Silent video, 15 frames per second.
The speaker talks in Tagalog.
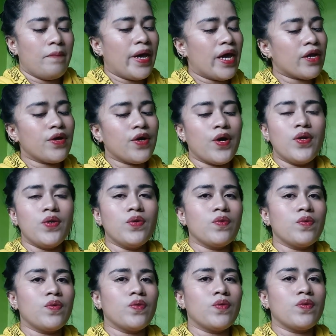Pero,
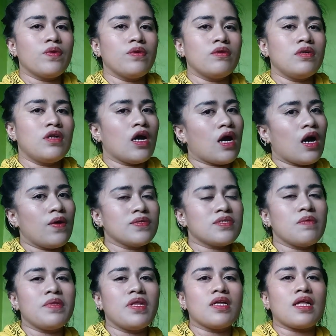nung
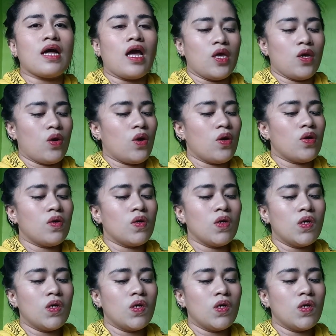nagkausap na tayo,